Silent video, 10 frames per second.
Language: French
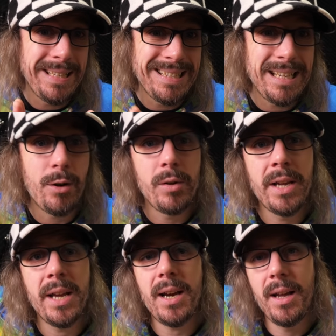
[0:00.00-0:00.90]
des
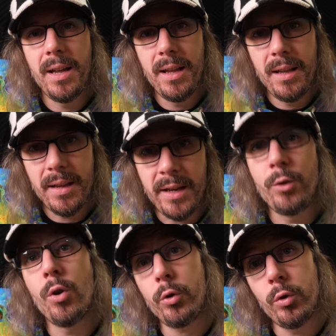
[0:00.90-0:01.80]
écolières et
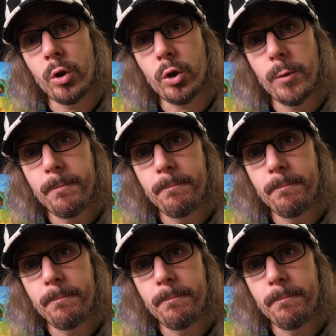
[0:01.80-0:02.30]
de leurs culottes.